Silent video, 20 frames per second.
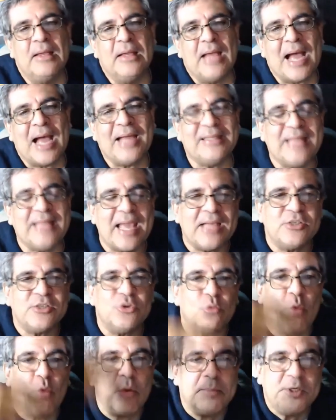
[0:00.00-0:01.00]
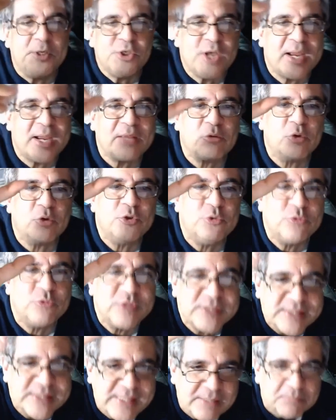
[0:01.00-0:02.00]
A ideia de um objeto ou de um
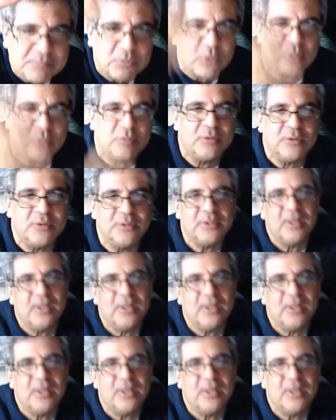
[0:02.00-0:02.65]
símbolo,